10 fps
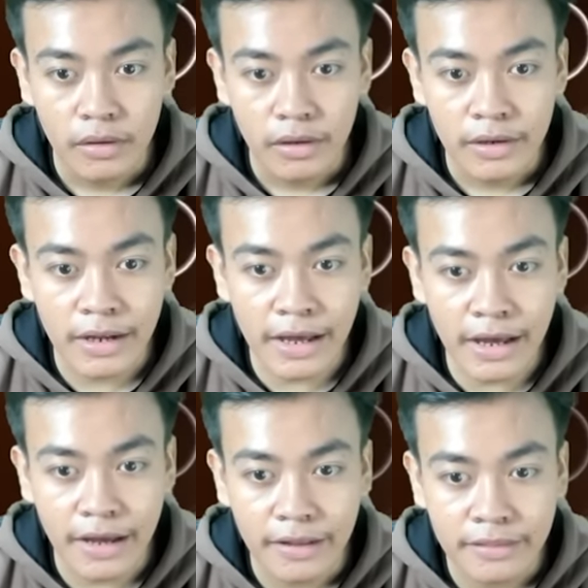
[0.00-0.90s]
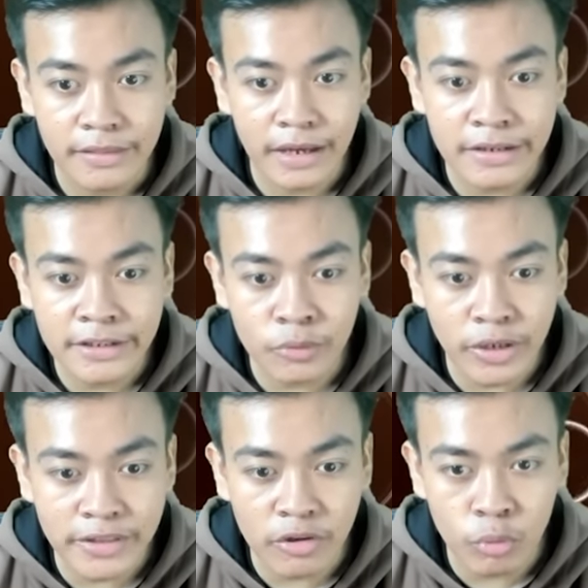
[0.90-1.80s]
Nah Jadi gitu kan
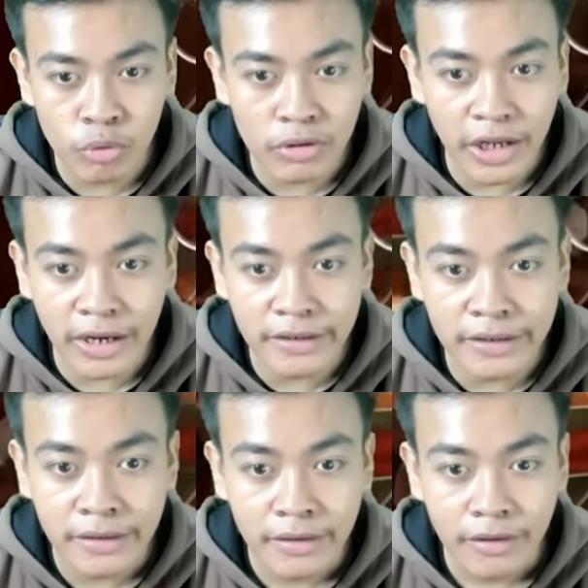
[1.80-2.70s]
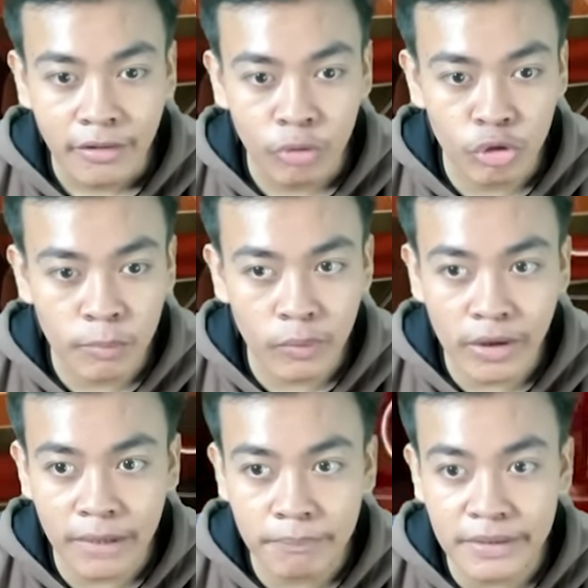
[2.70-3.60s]
jadi susu sekarang nih Susu
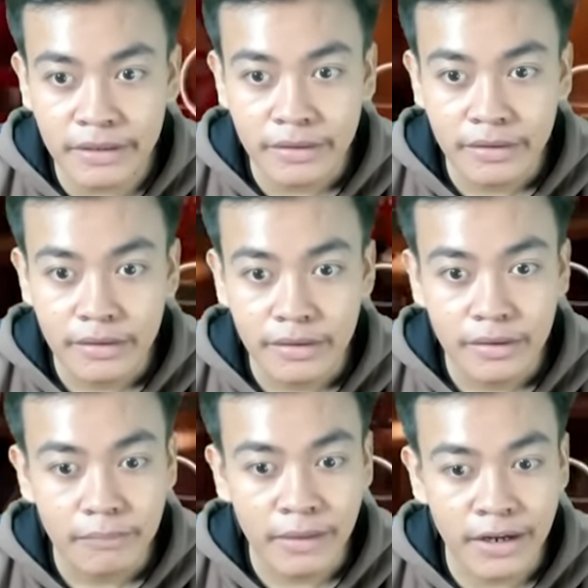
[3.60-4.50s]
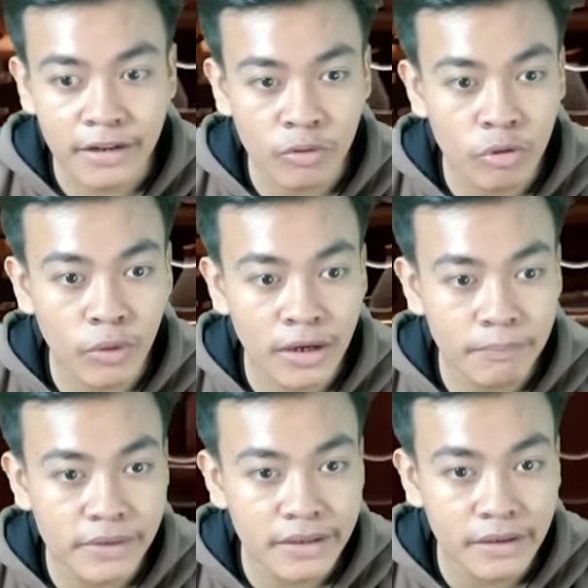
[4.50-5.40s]
berwarna pink Mana dia susu warna
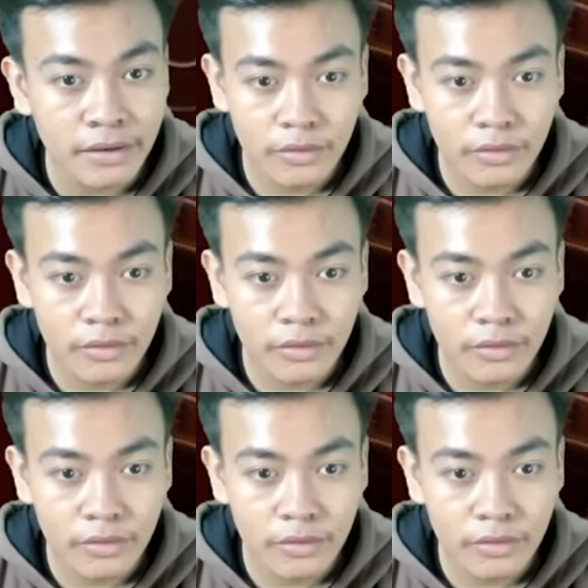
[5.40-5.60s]
pinknya?